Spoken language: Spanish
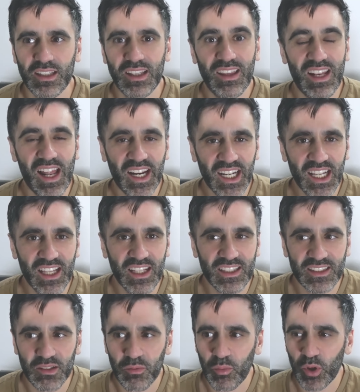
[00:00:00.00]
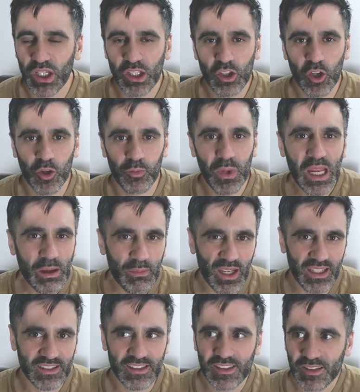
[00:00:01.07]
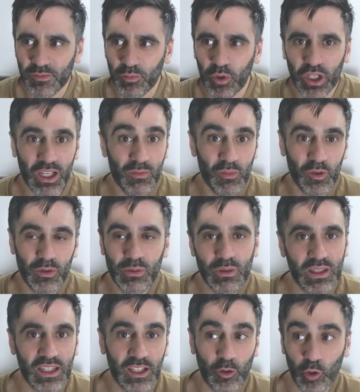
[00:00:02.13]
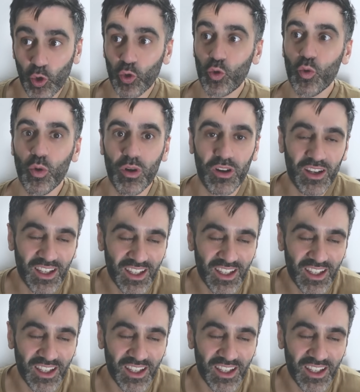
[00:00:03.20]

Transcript: desde las redes, poniendo memes, por ejemplo, memes de Goku,